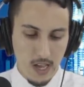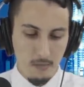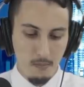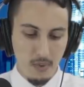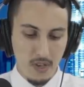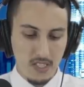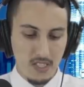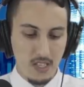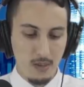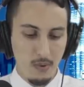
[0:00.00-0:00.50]

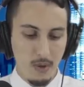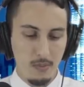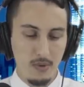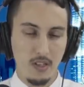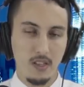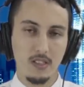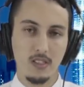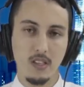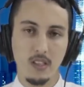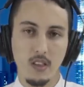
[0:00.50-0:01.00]
بسبب
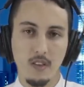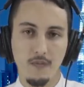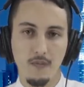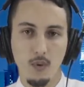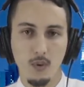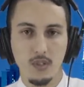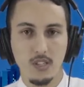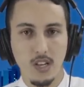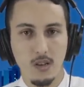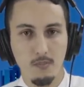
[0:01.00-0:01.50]

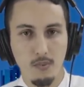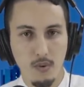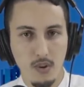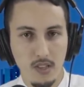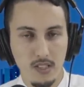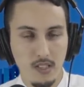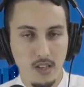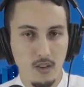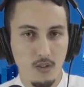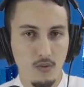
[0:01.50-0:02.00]
التطفل ديال
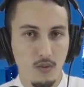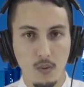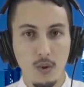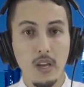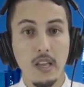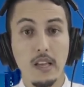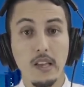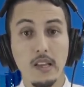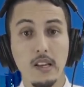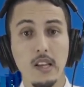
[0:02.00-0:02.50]
البوليزاريو
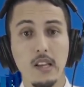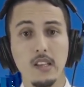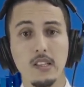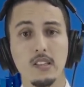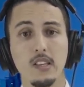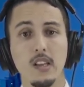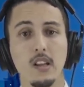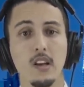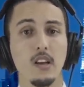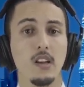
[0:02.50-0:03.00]
والاغلاق
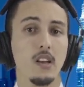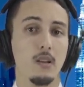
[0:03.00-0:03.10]
ديالها